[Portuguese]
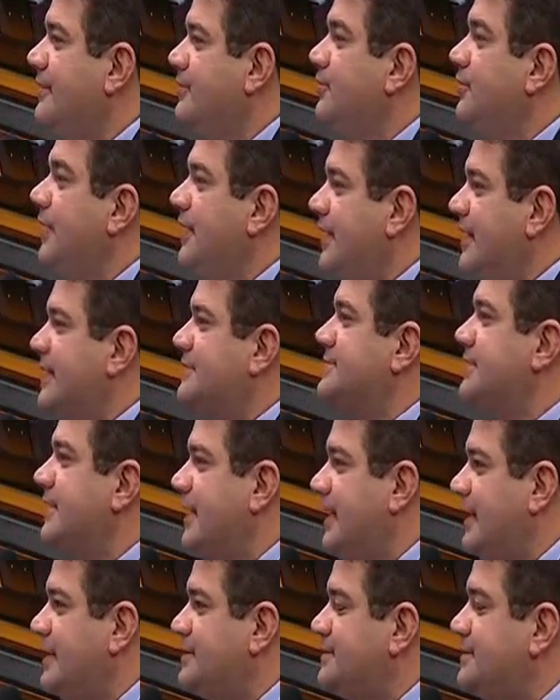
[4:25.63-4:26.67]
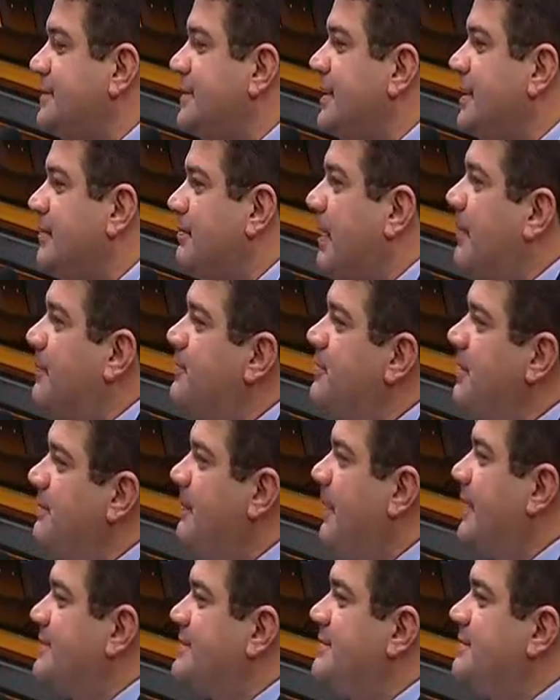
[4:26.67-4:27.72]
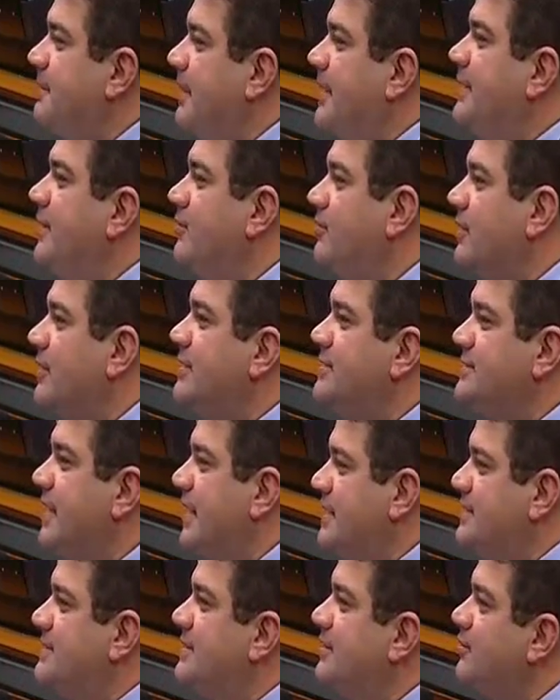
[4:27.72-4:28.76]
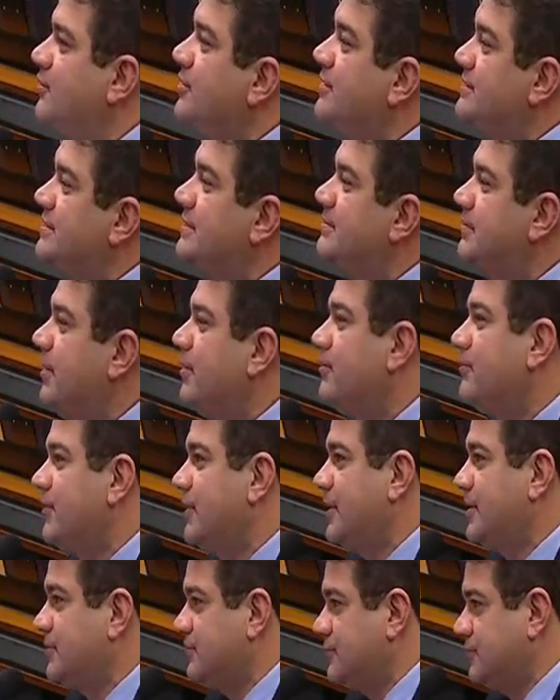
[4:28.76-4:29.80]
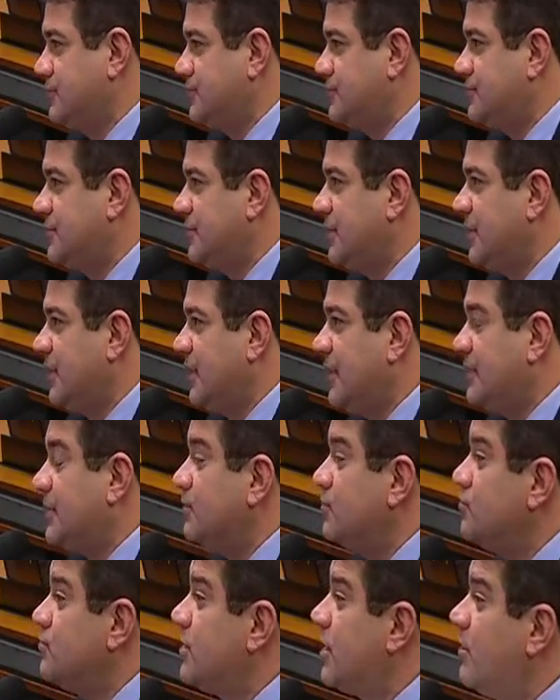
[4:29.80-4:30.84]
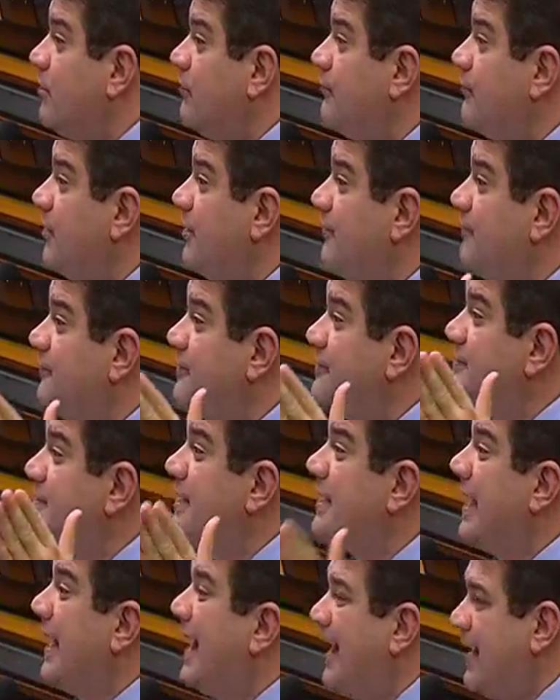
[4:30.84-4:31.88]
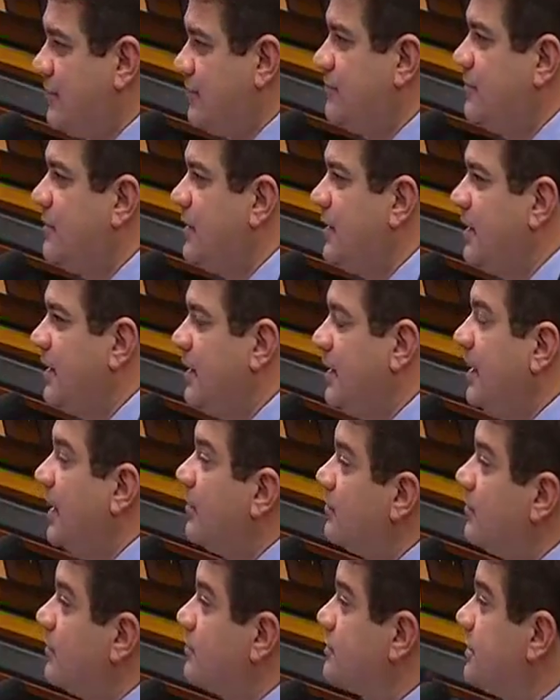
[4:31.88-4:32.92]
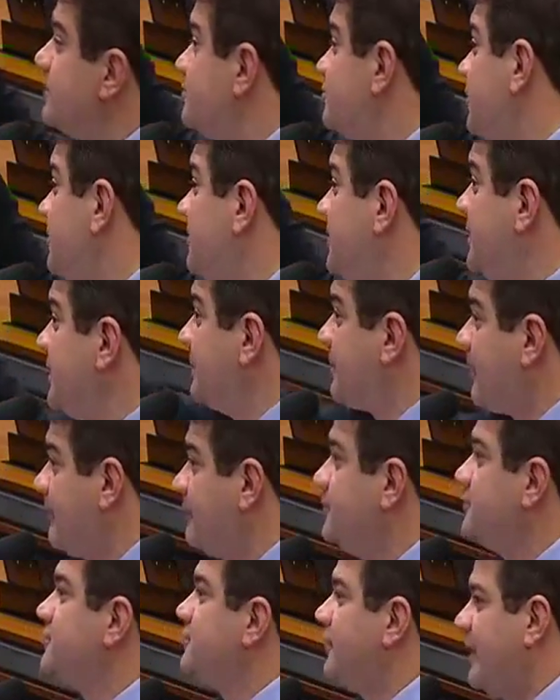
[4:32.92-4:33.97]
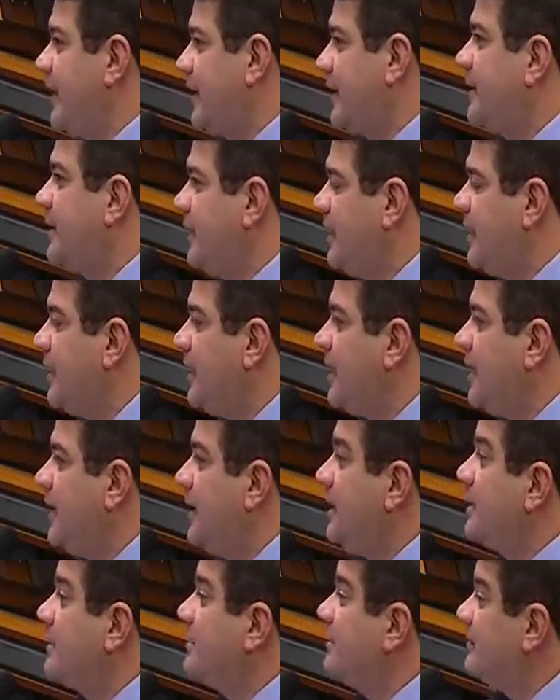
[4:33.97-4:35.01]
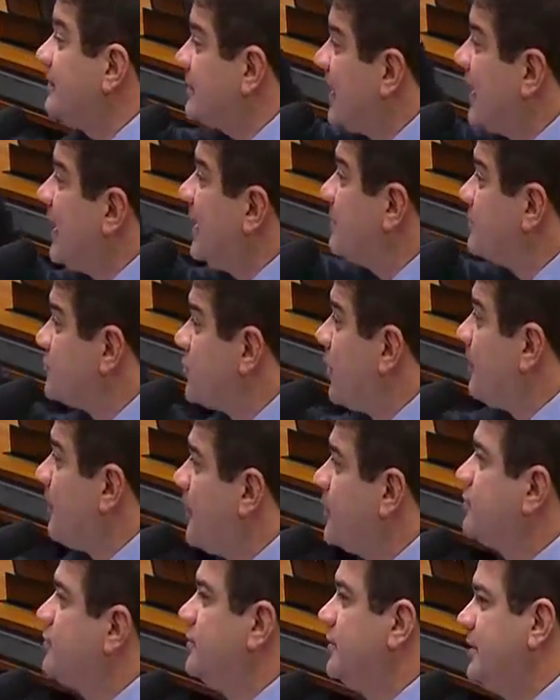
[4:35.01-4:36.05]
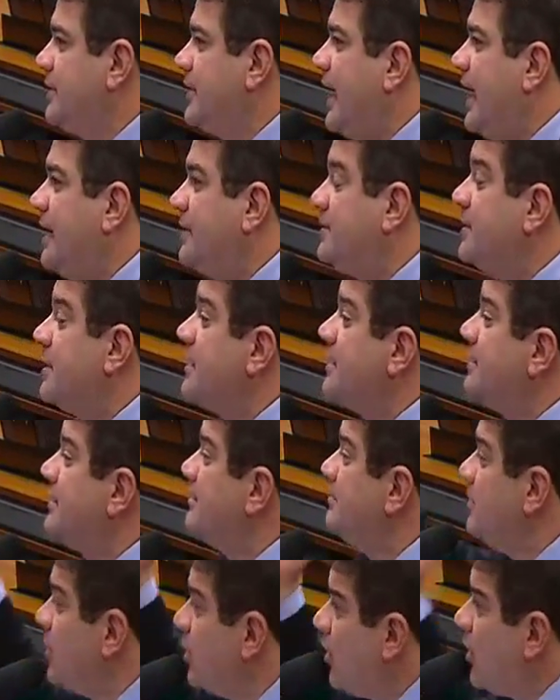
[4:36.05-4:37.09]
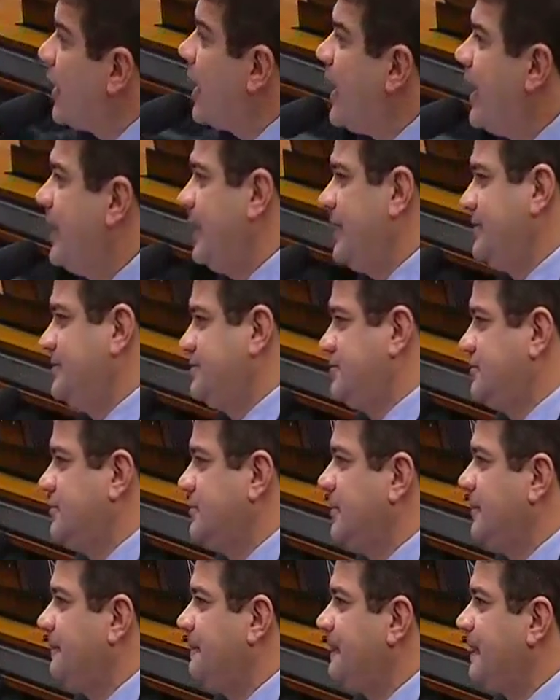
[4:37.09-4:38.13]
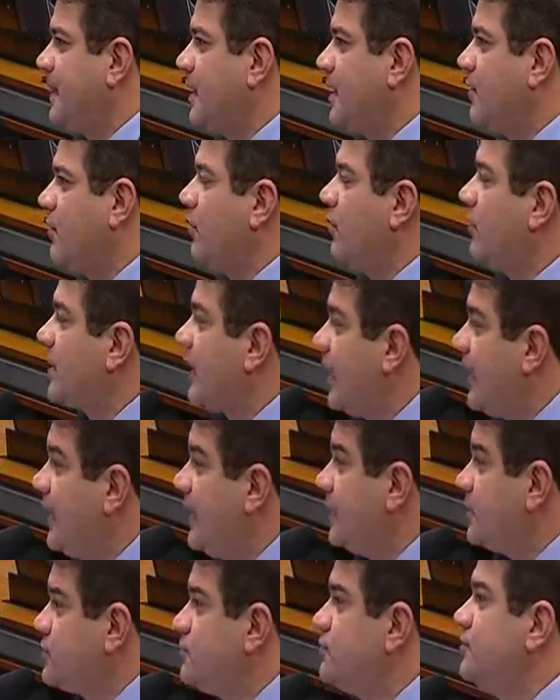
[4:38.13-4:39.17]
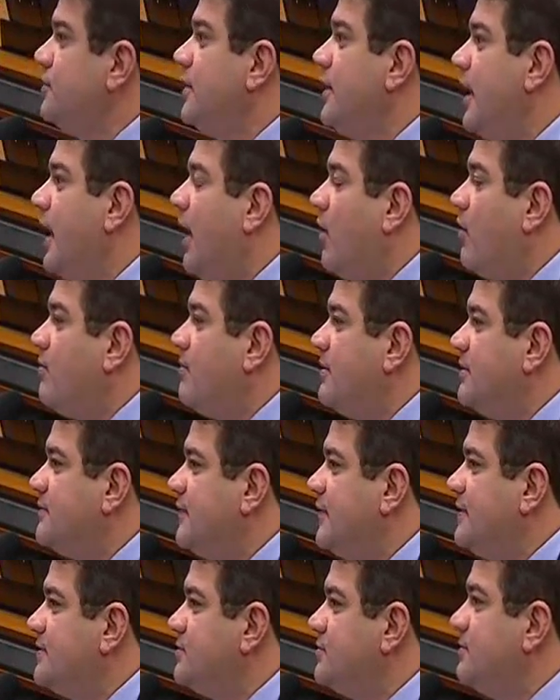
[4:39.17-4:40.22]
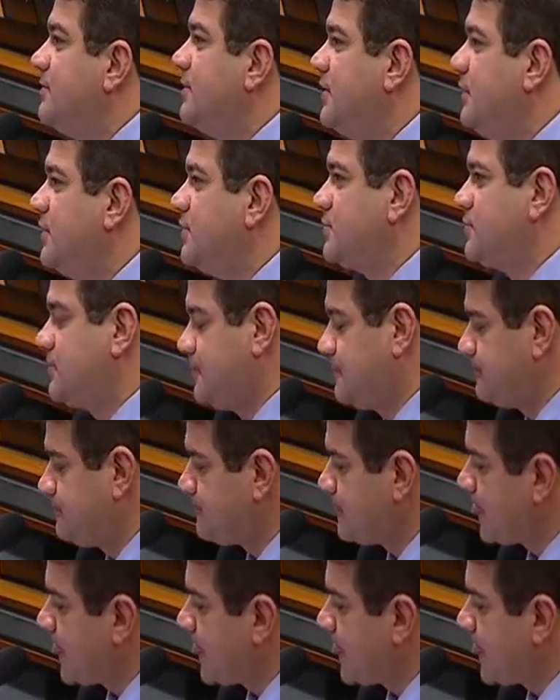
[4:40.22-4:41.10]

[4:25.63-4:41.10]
do INSS para poder participar de alguma licitação ou receber algum recurso. Então nunca houve um refis claro. E eu, nós temos uma medida provisória aqui em que teremos a oportunidade de melhorar isso. Coloquei isso algumas vezes no ministro,